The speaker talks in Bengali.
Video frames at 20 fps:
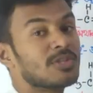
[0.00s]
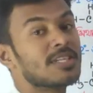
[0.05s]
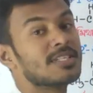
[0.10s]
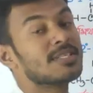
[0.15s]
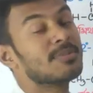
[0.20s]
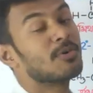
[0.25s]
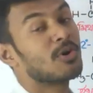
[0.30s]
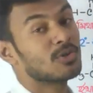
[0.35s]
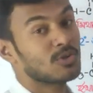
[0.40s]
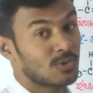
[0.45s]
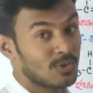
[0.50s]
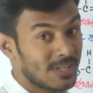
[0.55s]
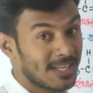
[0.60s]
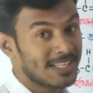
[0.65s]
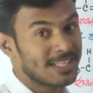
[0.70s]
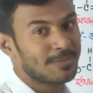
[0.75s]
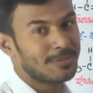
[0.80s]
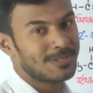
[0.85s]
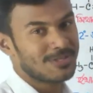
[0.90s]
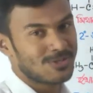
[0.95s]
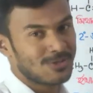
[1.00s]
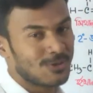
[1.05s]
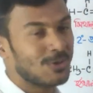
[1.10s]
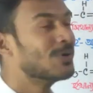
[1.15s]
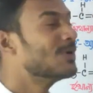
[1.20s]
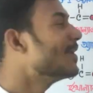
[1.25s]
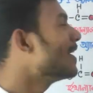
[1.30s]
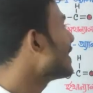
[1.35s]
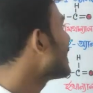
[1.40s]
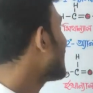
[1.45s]
মধ্যে যে বন্ধন দেখতে পাচ্ছ
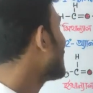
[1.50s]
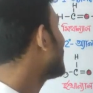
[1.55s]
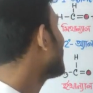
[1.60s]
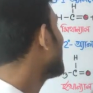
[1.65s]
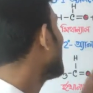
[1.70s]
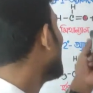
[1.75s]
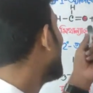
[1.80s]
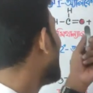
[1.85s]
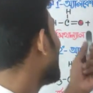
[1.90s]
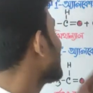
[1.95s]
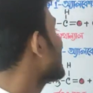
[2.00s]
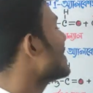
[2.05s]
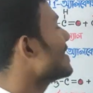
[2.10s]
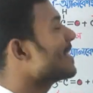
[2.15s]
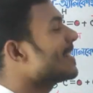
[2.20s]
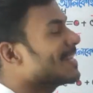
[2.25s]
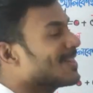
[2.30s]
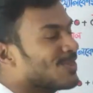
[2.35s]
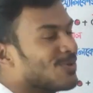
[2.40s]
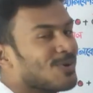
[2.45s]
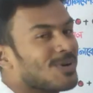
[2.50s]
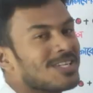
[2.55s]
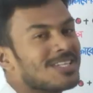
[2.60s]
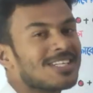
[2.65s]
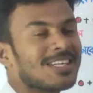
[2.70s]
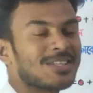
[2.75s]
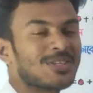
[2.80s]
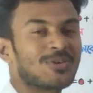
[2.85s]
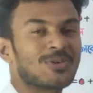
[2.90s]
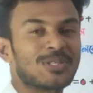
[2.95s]
তার মধ্যে অক্সিজেনের তড়িৎ
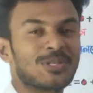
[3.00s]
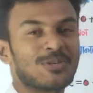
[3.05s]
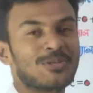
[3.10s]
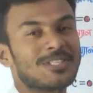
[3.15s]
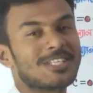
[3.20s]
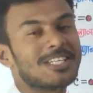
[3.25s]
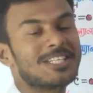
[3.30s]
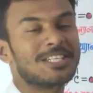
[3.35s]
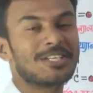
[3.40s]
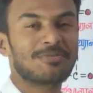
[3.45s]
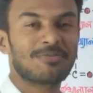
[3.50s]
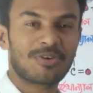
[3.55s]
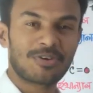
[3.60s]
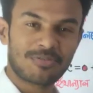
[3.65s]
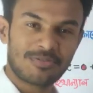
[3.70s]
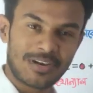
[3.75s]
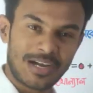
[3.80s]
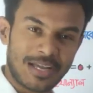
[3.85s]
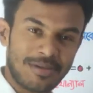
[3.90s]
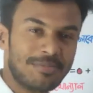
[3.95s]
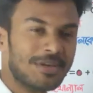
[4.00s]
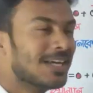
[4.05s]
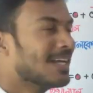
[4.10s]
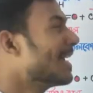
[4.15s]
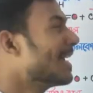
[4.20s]
ঋণাত্মকতা হচ্ছে থ্রি পয়েন্ট ফাইভ